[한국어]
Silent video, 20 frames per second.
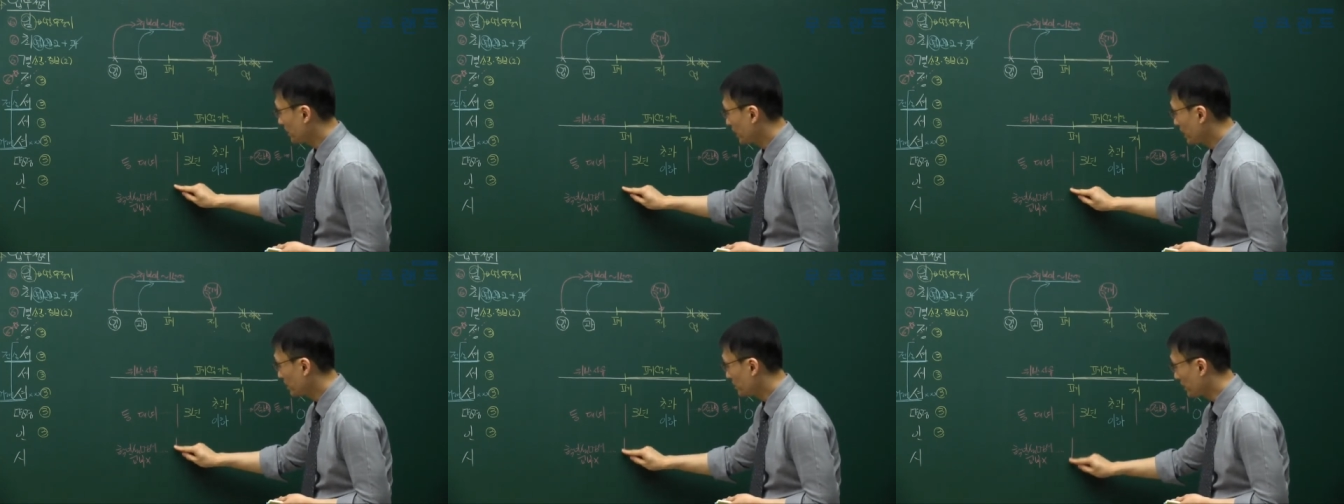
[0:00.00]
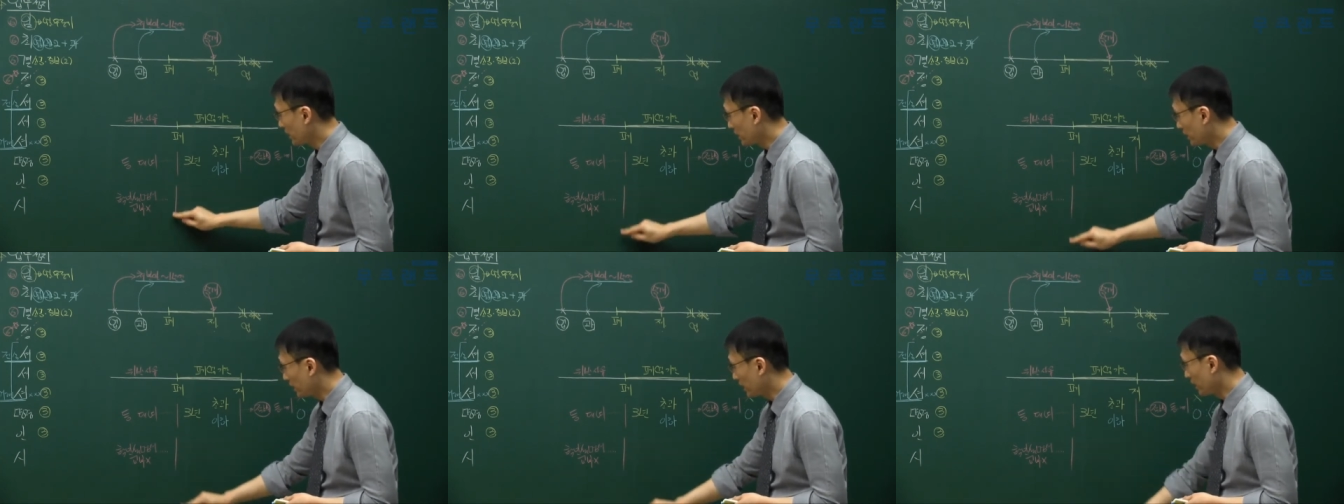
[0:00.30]

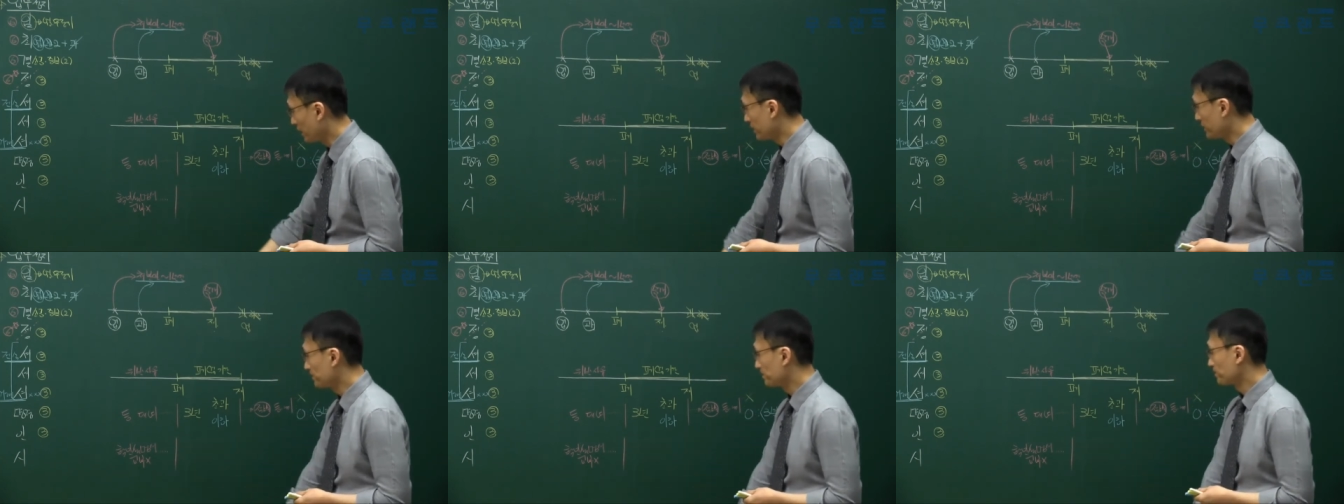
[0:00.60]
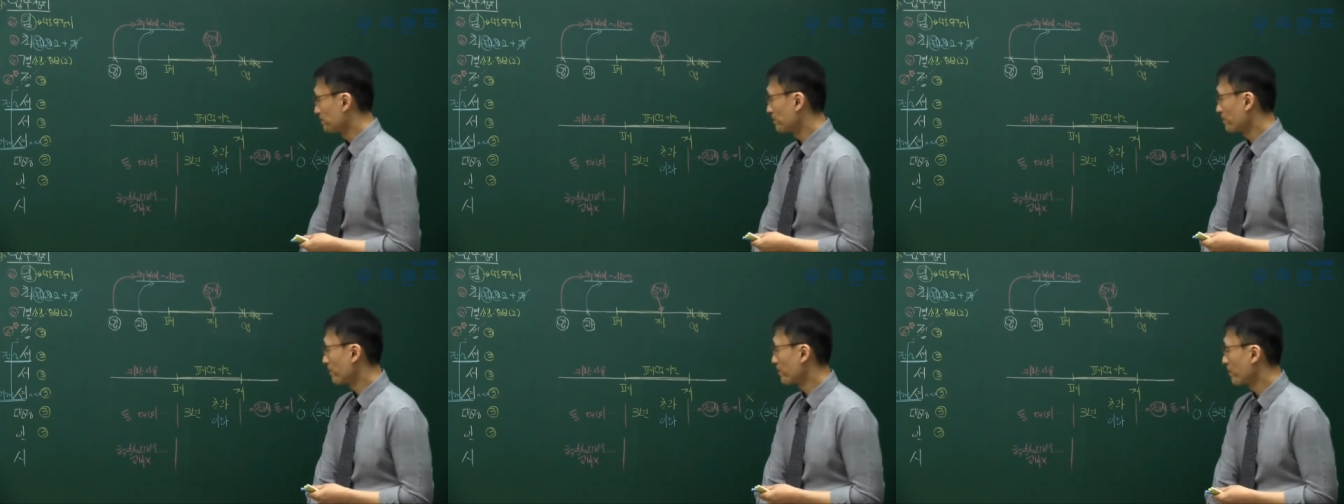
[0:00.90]
폐업을 했대.
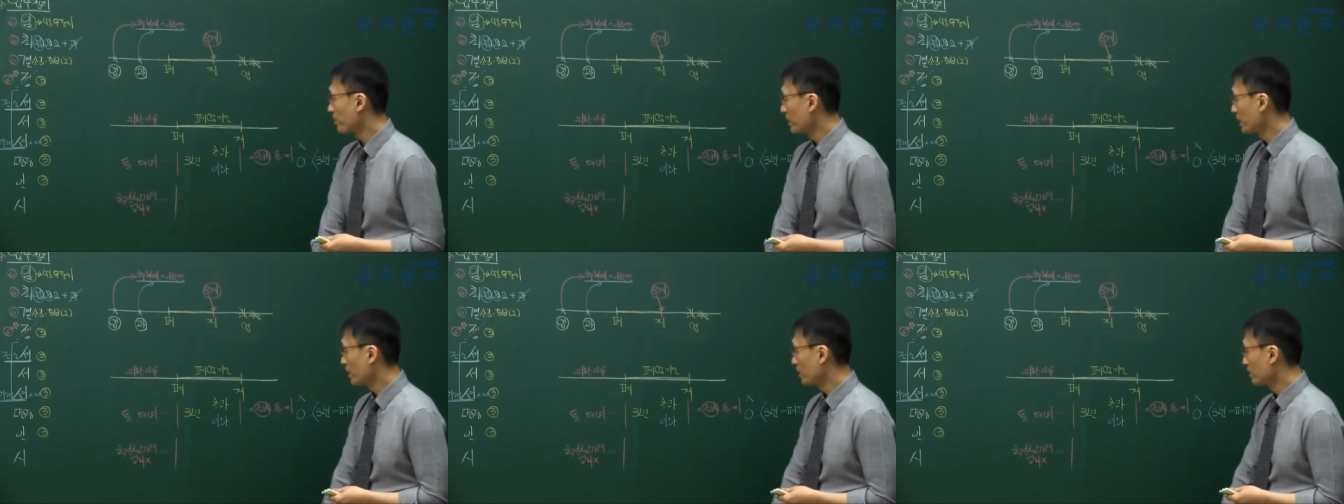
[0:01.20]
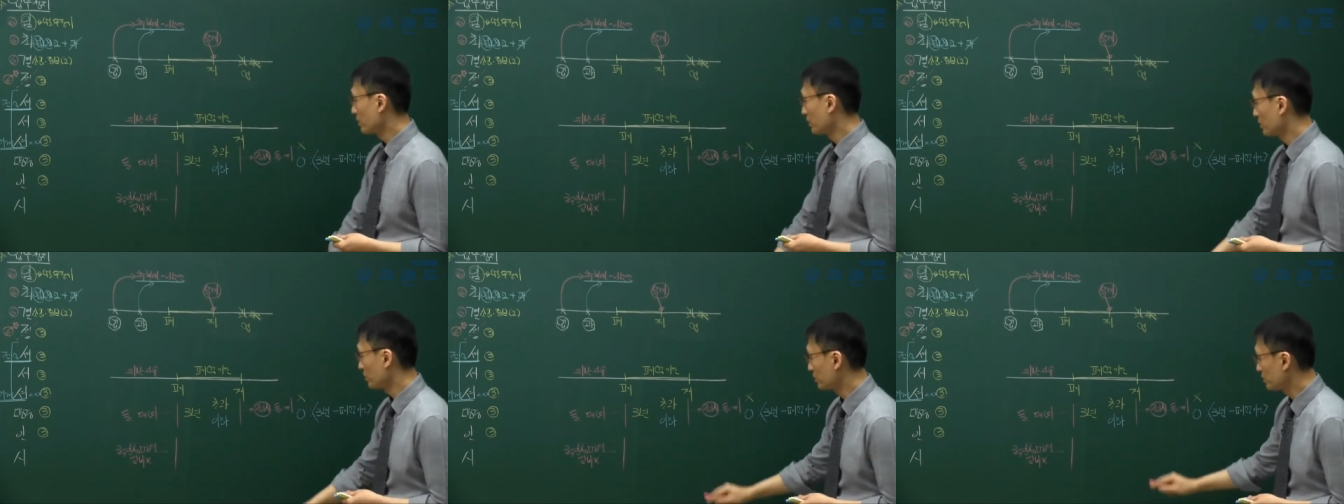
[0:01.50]

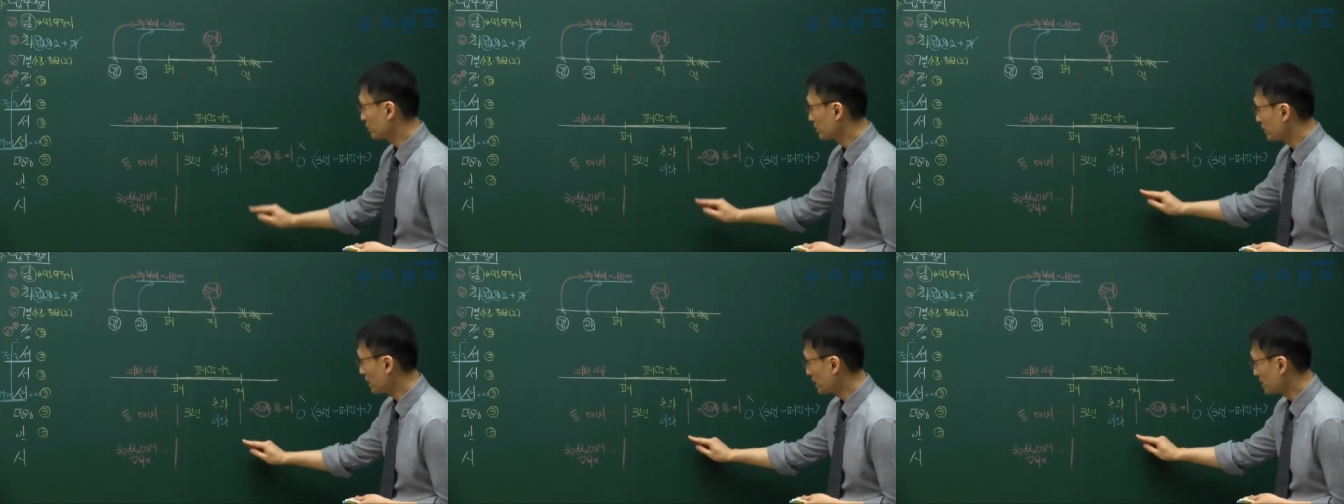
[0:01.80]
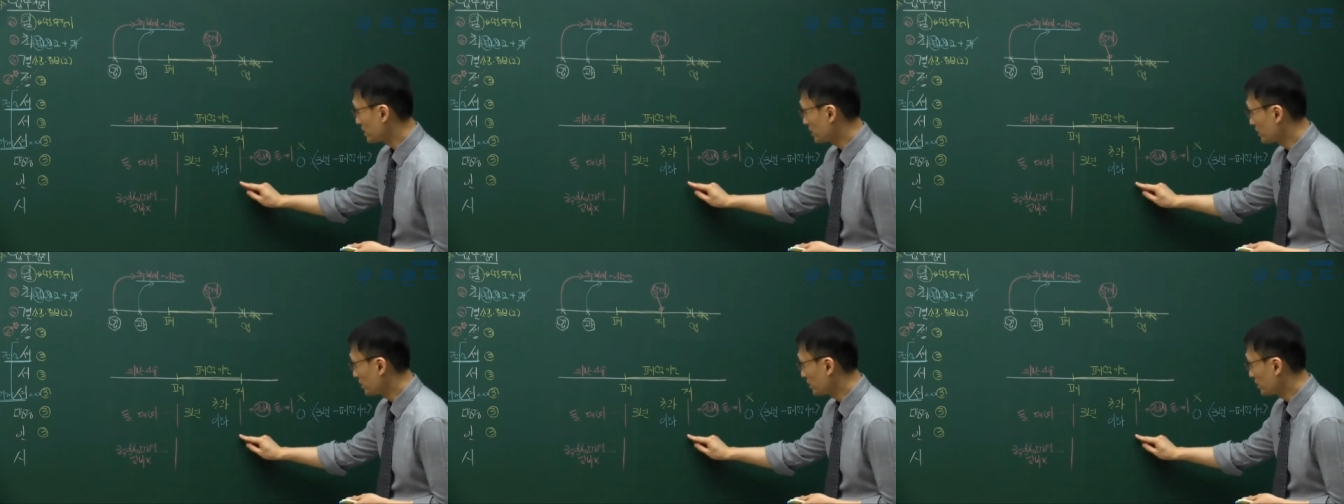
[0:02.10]
그리고 또 다시